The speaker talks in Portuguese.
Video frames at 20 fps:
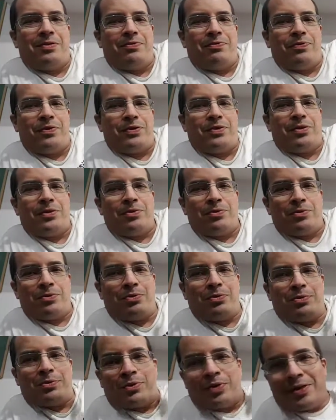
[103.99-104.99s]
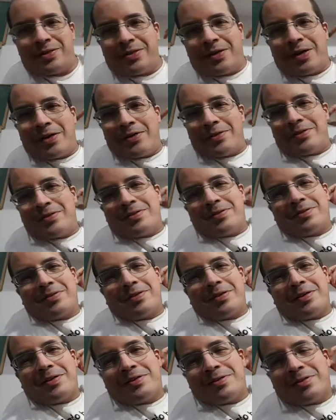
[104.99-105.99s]
e fazendo as raízes
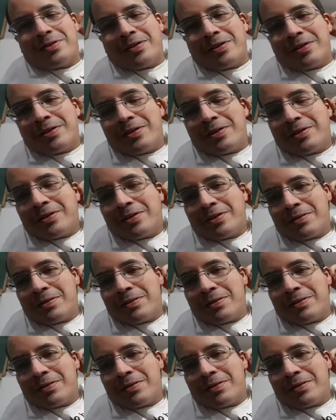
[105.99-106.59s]
crescerem